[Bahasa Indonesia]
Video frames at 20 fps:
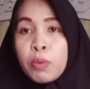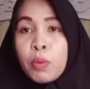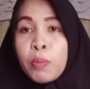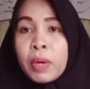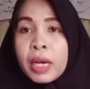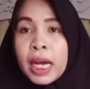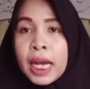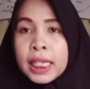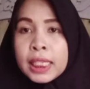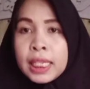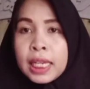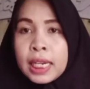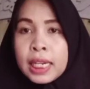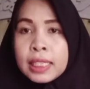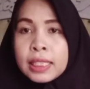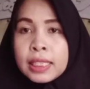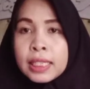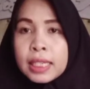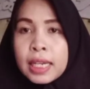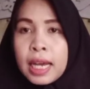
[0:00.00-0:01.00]
mau
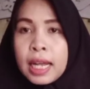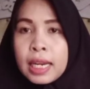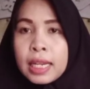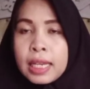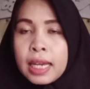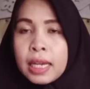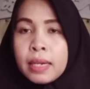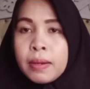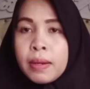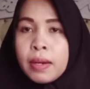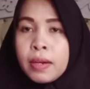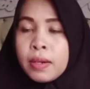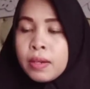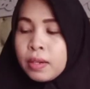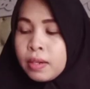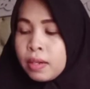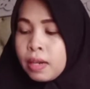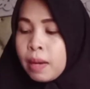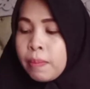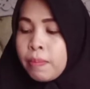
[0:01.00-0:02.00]
mengajarin sekalian
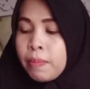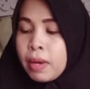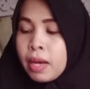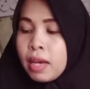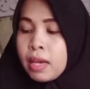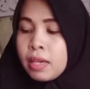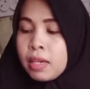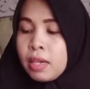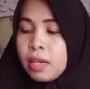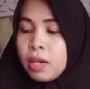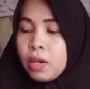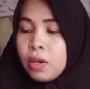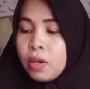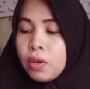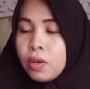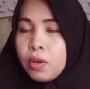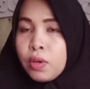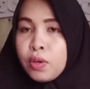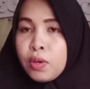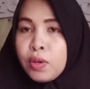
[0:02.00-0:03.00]
uh, apa
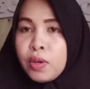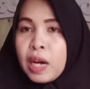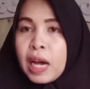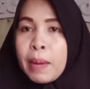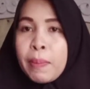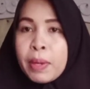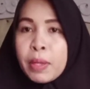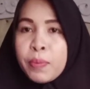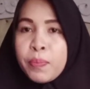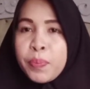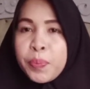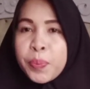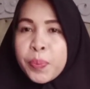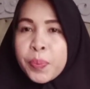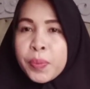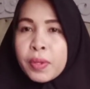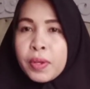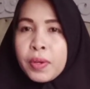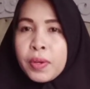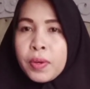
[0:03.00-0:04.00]
uh, apa
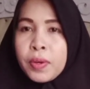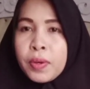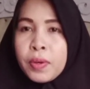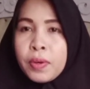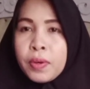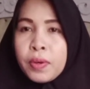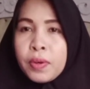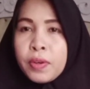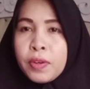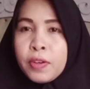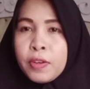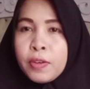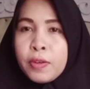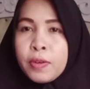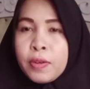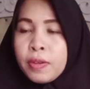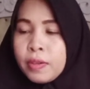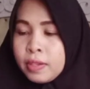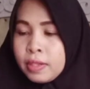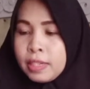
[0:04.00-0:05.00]

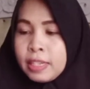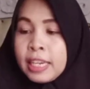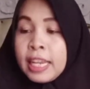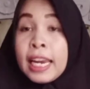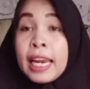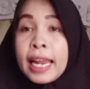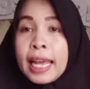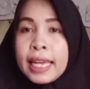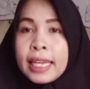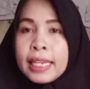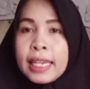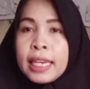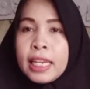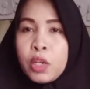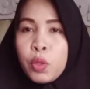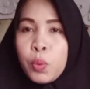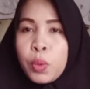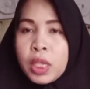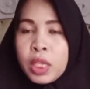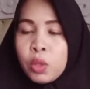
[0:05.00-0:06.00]
oh, nilai
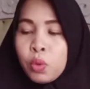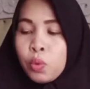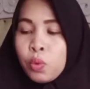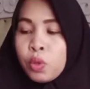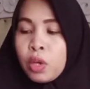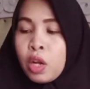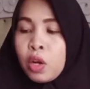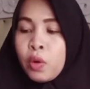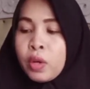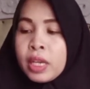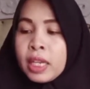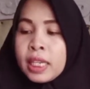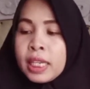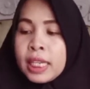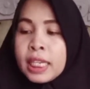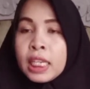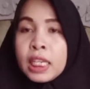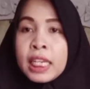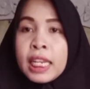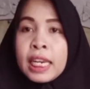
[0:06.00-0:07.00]
dari duit itu kalau
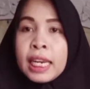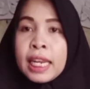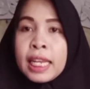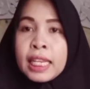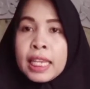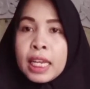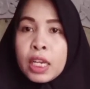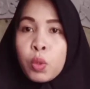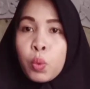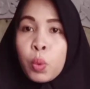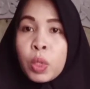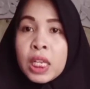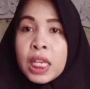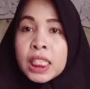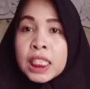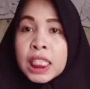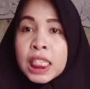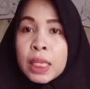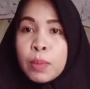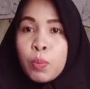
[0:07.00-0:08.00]
ini nilainya
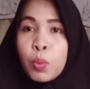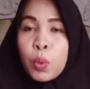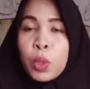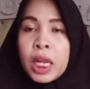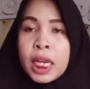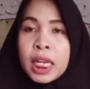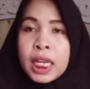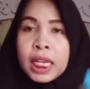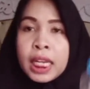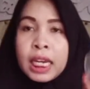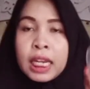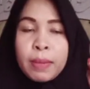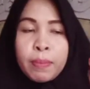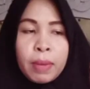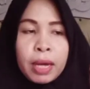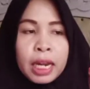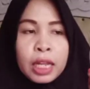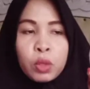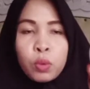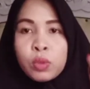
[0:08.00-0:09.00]
duitnya 1000 dan ini
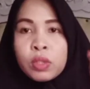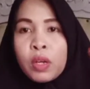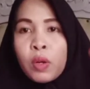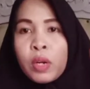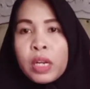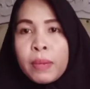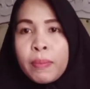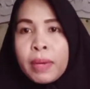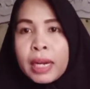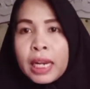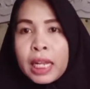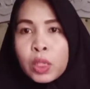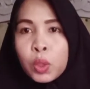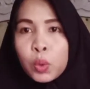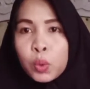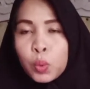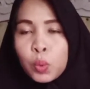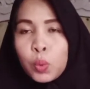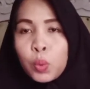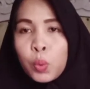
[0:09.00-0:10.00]
500 kalau
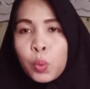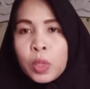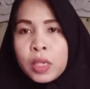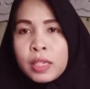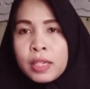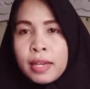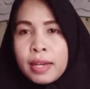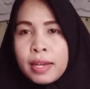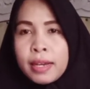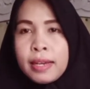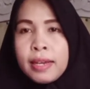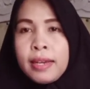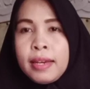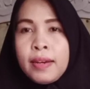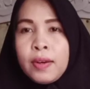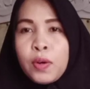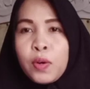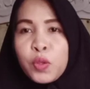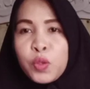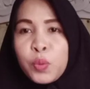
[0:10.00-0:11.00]
500 tuh duitnya
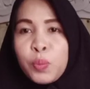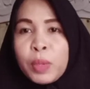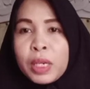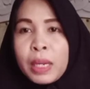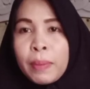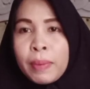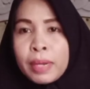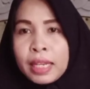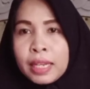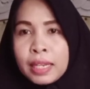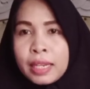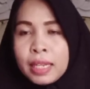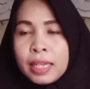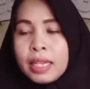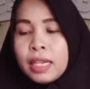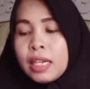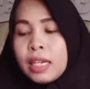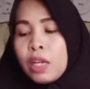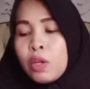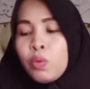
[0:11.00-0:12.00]
oh cuma dapat
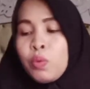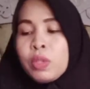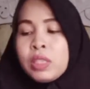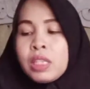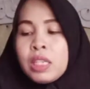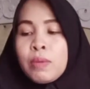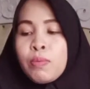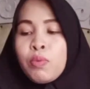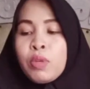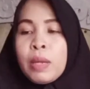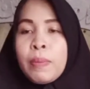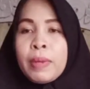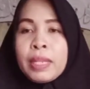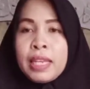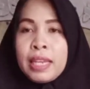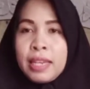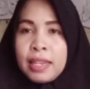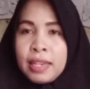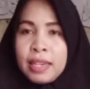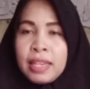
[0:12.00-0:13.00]
ini kalau duit 1000
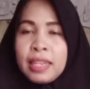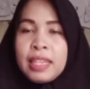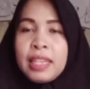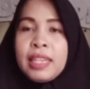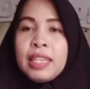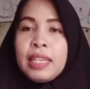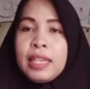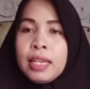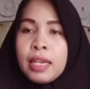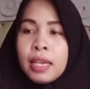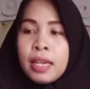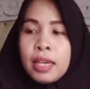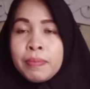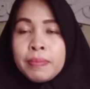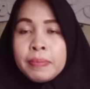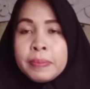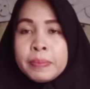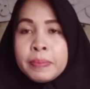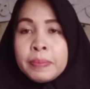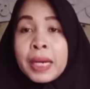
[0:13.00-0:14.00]
dapatnya ini jadi
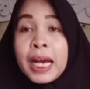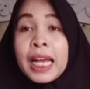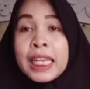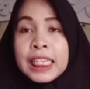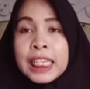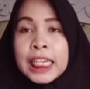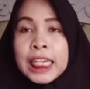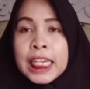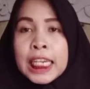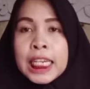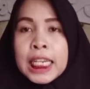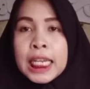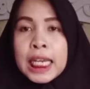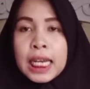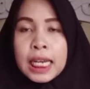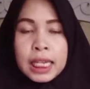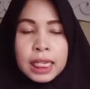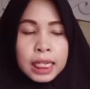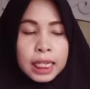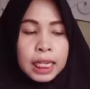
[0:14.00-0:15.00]
mengajarin
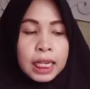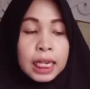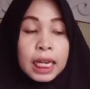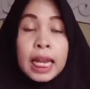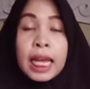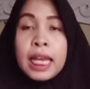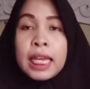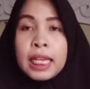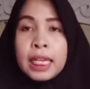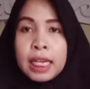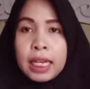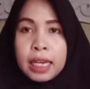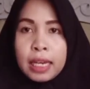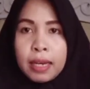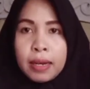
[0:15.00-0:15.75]
dia nilai